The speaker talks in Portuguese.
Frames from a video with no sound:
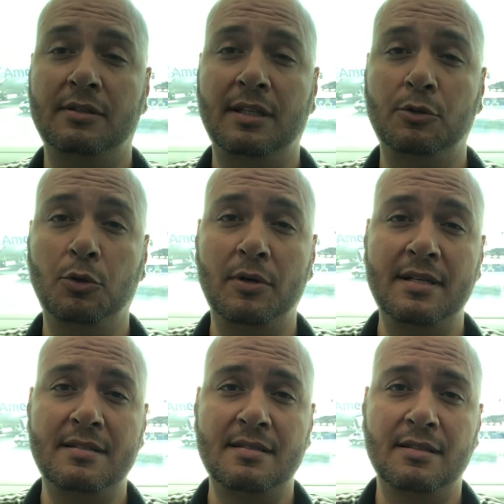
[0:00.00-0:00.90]
tem
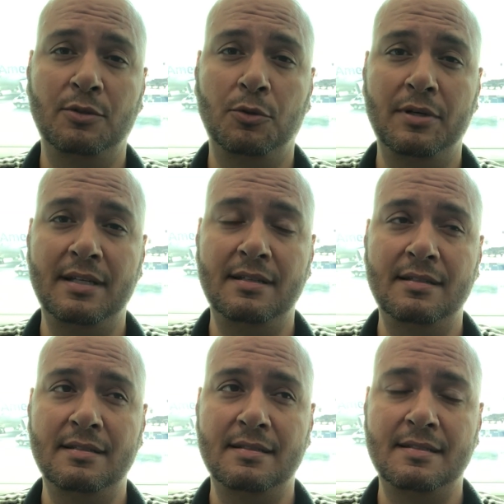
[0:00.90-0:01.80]
dois,
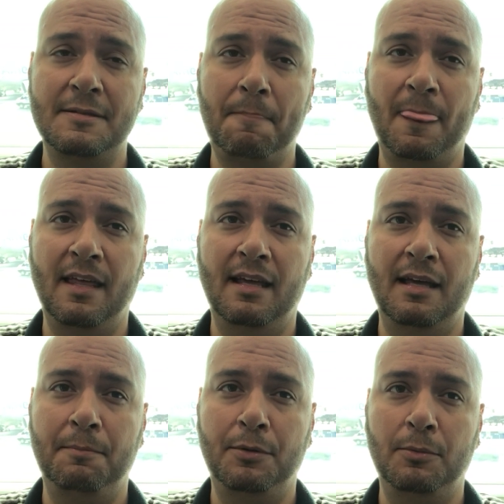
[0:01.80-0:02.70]
dois
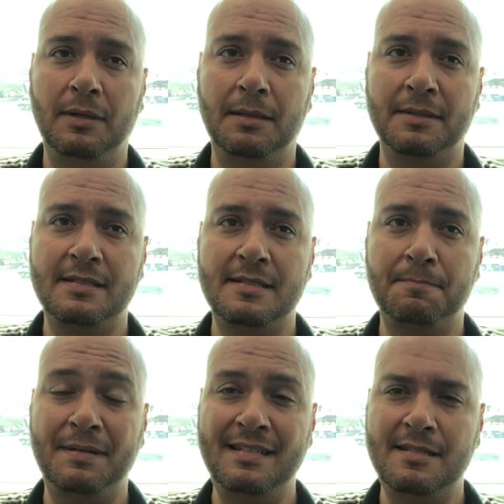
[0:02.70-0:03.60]
é, problemas
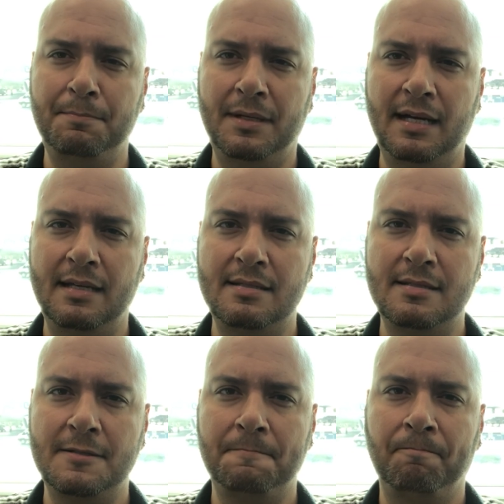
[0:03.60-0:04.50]
principais